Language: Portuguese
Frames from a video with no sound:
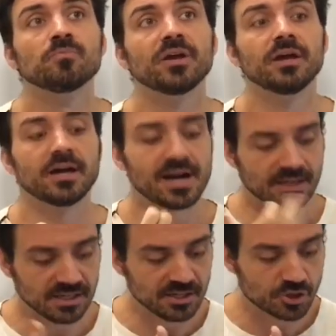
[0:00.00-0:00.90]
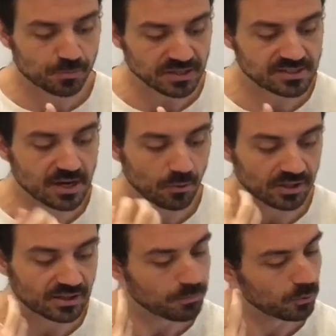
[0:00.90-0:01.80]
é, aqui em especial
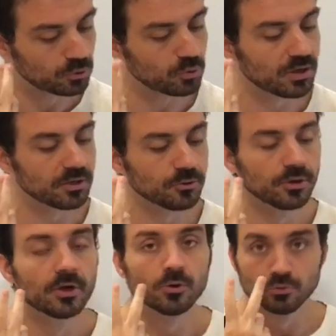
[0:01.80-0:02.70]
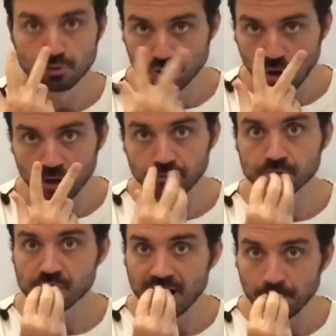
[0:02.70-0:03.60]
ele está pontuando os
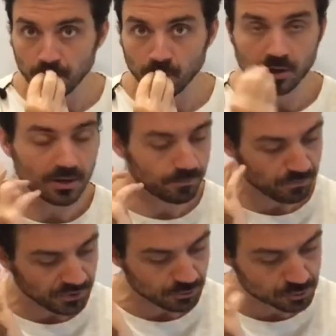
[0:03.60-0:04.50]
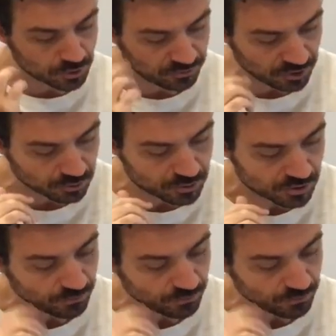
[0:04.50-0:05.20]
olhos, a boca e os ouvidos.